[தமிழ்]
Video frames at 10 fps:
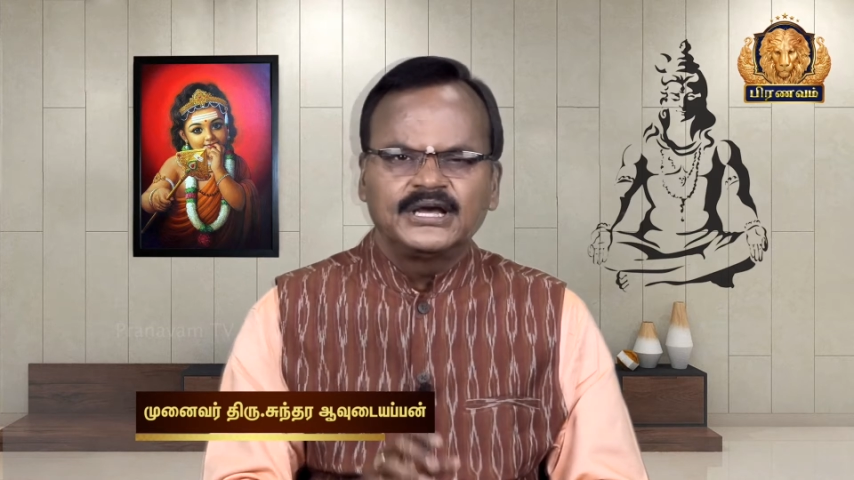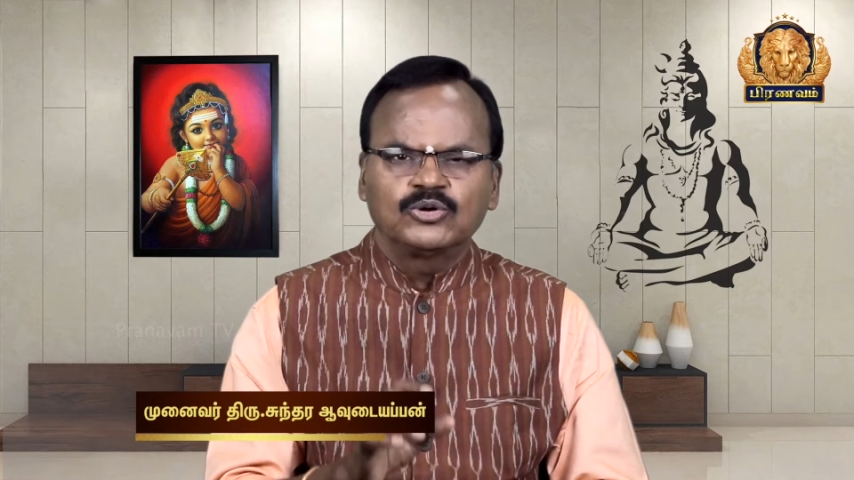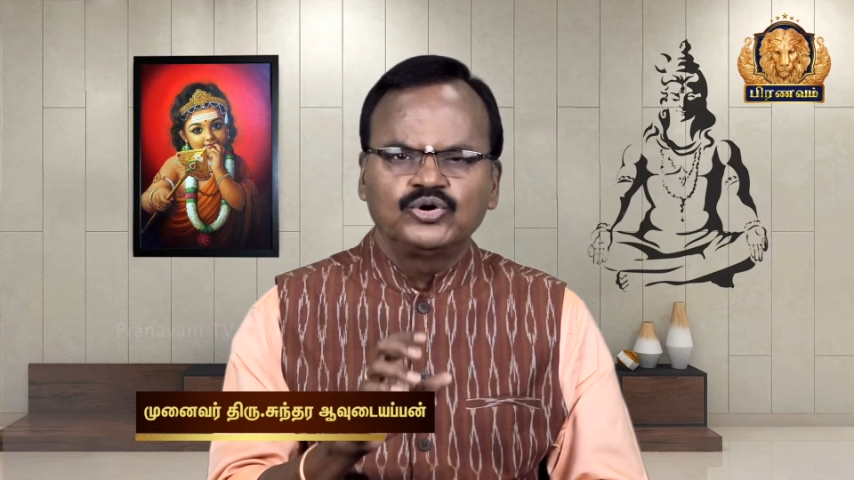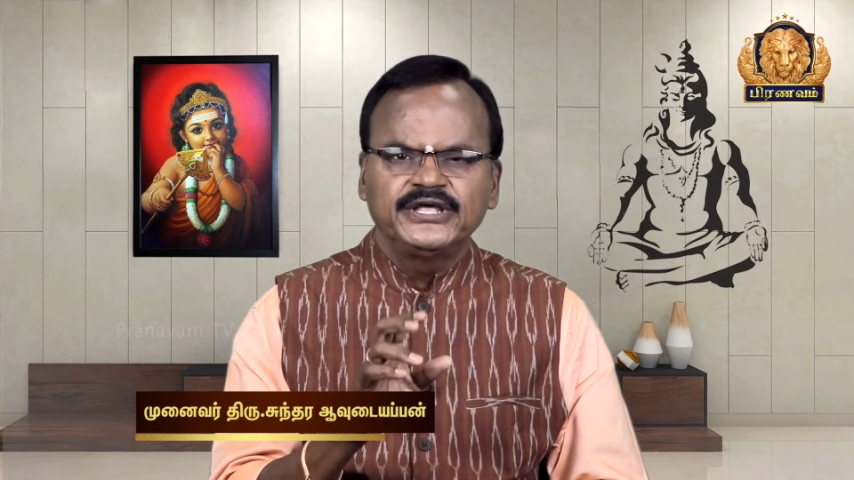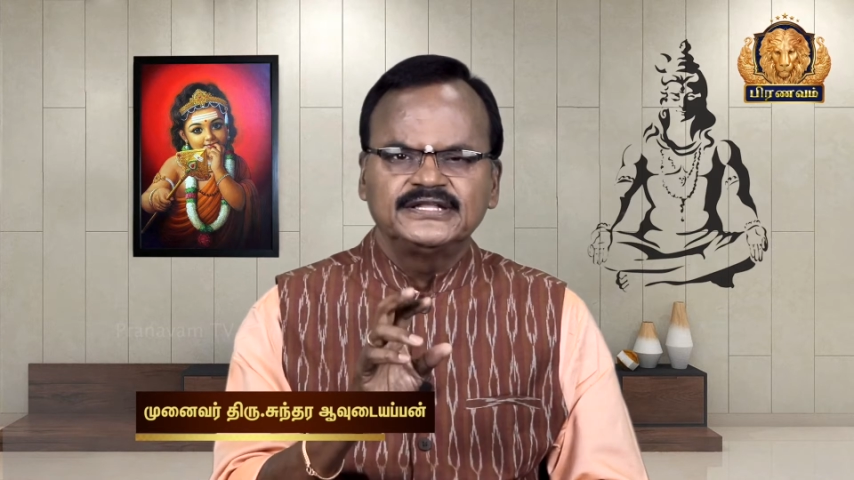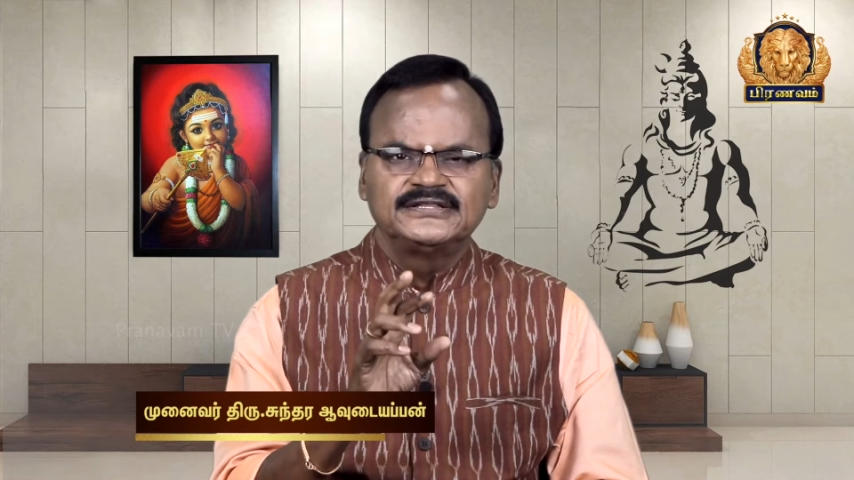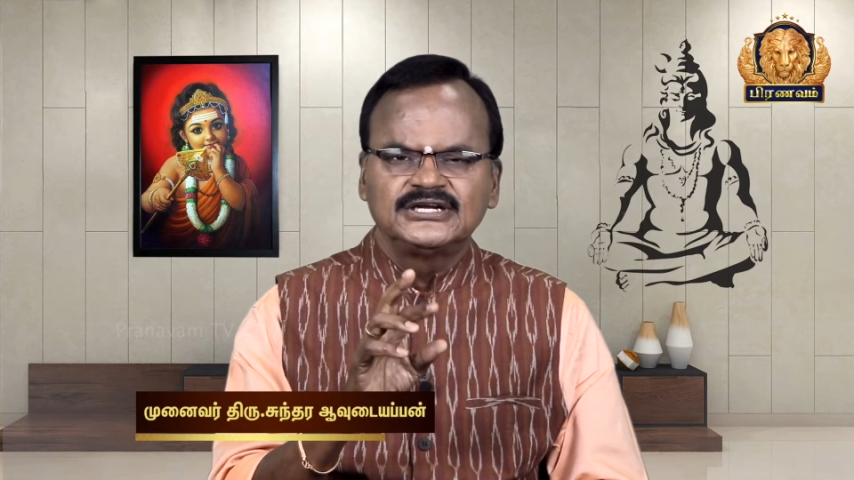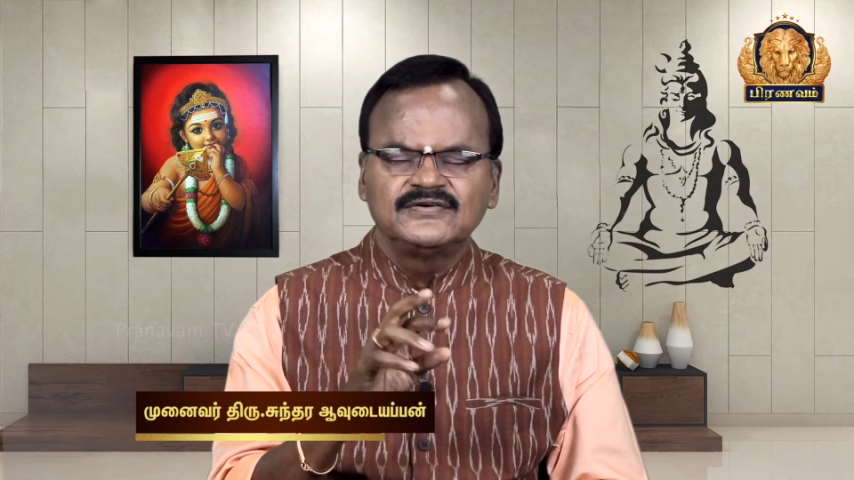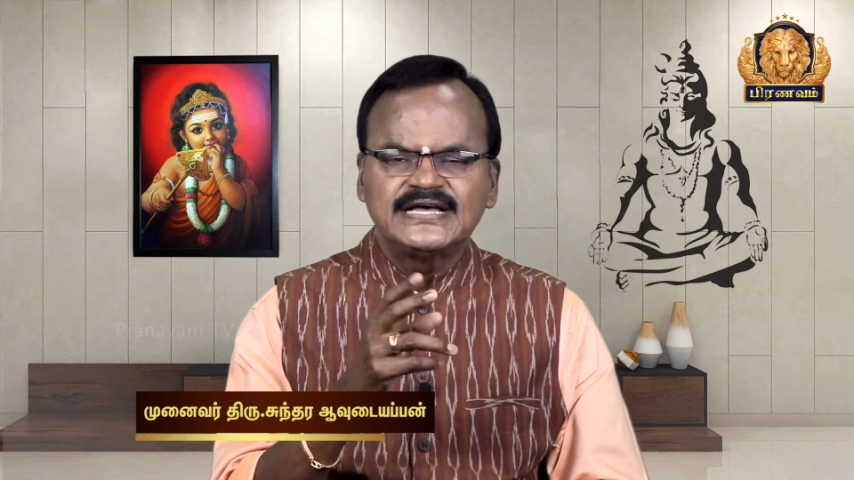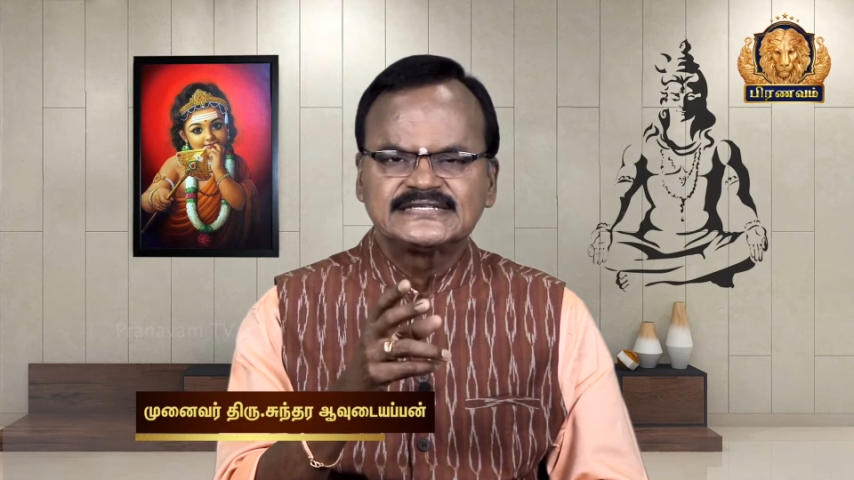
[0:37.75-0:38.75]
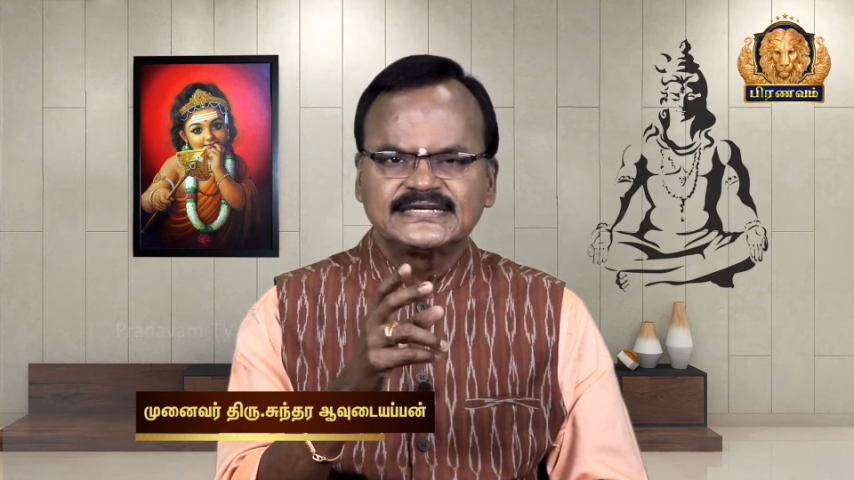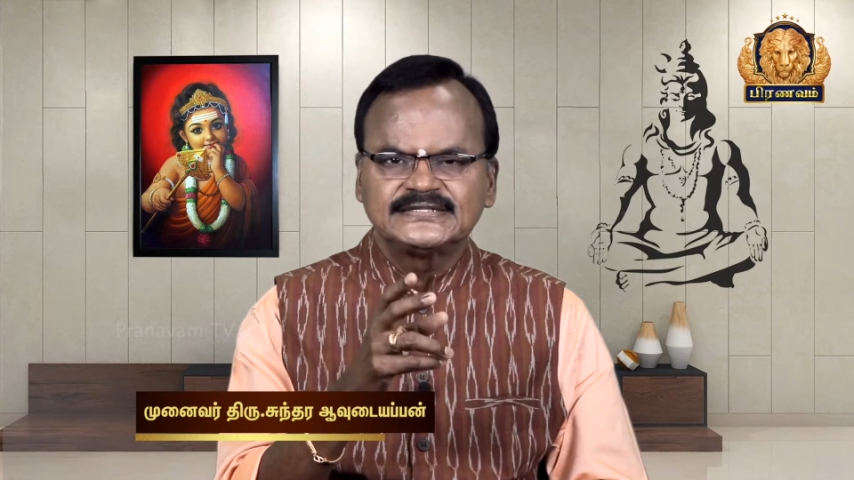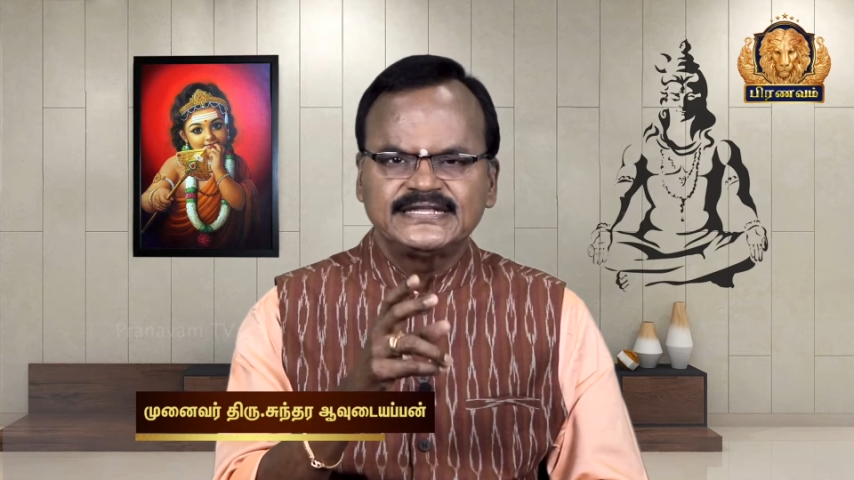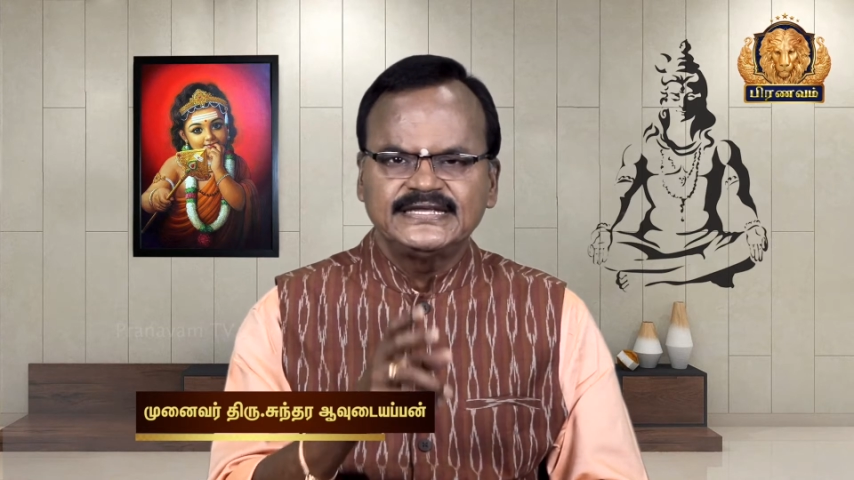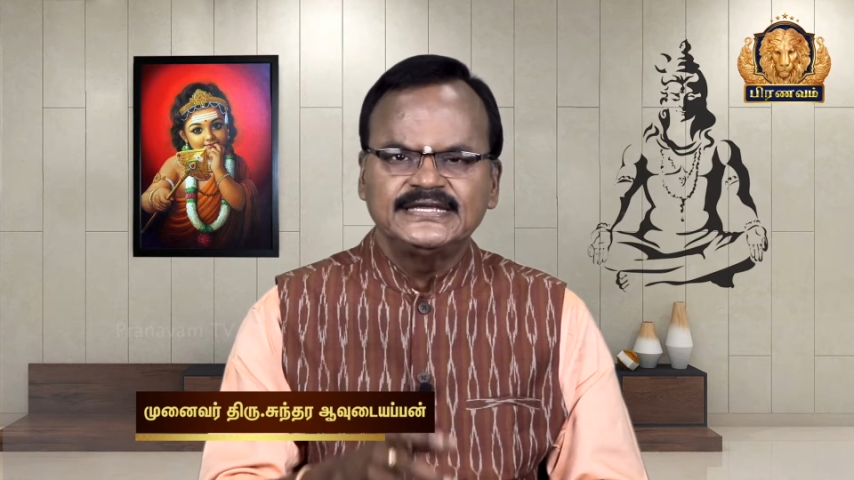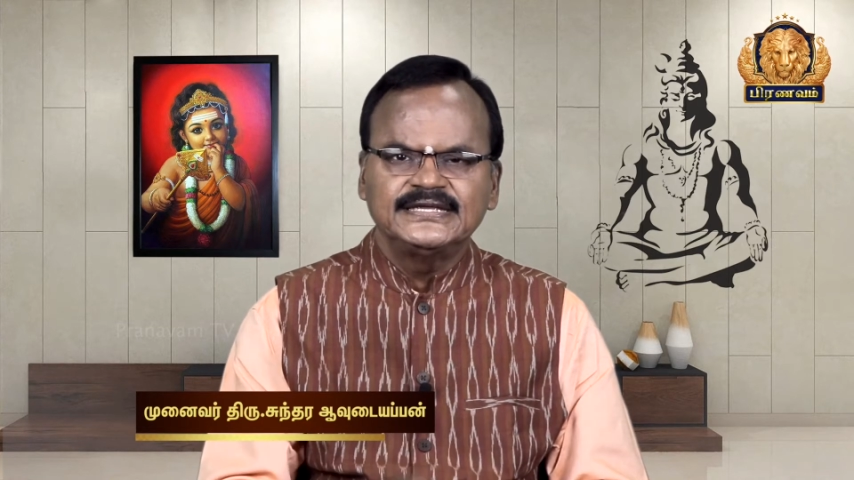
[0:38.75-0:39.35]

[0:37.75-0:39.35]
அவருடைய திருவாசகத்தை